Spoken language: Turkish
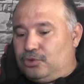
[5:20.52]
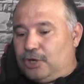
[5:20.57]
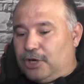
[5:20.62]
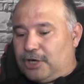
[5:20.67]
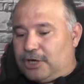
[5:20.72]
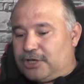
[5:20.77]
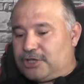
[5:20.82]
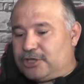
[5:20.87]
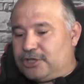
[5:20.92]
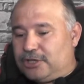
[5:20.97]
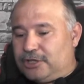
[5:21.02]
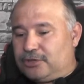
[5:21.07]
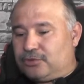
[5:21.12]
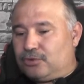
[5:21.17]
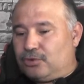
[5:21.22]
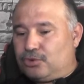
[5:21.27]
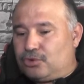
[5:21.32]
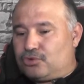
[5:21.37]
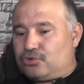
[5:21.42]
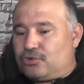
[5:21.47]
araçlarını
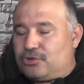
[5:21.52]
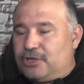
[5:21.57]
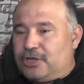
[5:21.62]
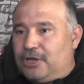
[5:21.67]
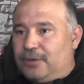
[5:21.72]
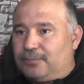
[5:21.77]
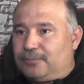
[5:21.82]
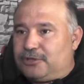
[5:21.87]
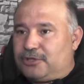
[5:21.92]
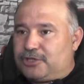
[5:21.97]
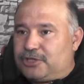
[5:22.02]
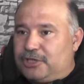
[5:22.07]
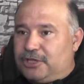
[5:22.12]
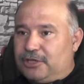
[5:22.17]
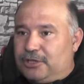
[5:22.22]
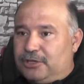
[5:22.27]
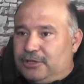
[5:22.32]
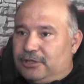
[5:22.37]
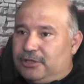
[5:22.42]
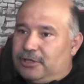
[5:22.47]
doğru düzgün yaptıracak
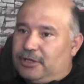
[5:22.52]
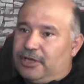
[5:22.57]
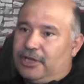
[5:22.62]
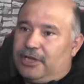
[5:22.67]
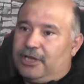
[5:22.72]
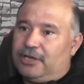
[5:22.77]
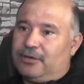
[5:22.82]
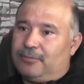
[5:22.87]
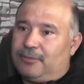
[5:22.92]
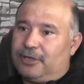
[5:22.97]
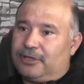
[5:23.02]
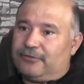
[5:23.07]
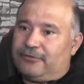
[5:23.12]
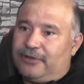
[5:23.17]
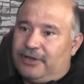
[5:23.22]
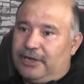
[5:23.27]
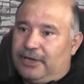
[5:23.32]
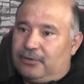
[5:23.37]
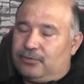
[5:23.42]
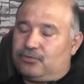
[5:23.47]
eleman
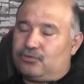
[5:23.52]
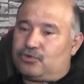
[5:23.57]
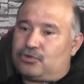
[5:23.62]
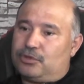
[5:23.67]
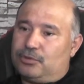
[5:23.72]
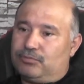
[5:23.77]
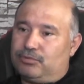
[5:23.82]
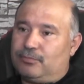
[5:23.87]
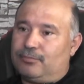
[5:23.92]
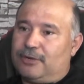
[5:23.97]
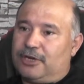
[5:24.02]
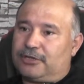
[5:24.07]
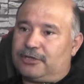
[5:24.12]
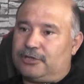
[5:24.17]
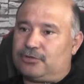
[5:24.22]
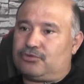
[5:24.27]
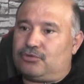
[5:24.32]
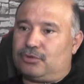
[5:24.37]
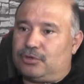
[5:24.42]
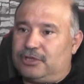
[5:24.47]
veya usta bulmakta
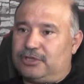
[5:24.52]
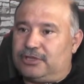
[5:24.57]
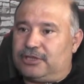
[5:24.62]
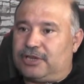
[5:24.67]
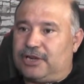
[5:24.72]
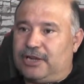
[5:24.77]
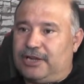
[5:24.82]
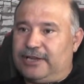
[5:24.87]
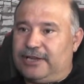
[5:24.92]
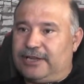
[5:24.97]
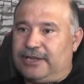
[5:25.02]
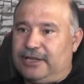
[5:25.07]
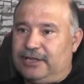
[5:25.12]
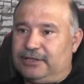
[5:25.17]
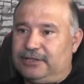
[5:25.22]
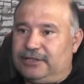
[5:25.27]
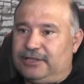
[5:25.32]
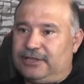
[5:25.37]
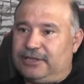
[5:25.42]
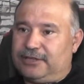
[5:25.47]
zorlanır hale
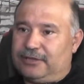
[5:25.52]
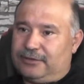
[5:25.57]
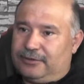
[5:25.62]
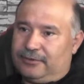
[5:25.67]
geldiler.